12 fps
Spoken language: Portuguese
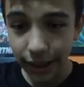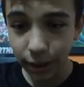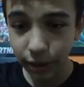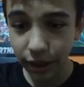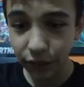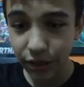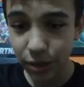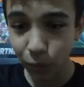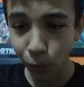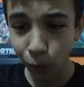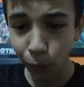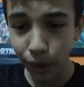Eu quero fazer um
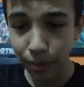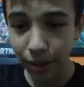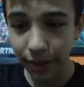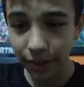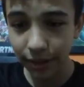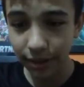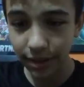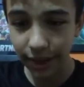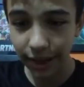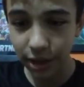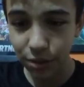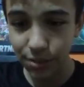gol com o Ibra, hein?
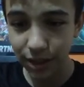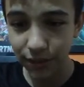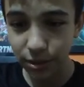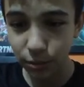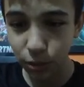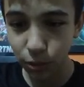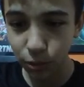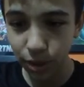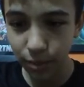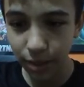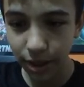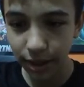Será que a gente consegue fazer um gol com o
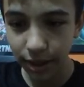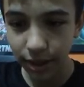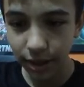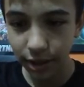Ibra?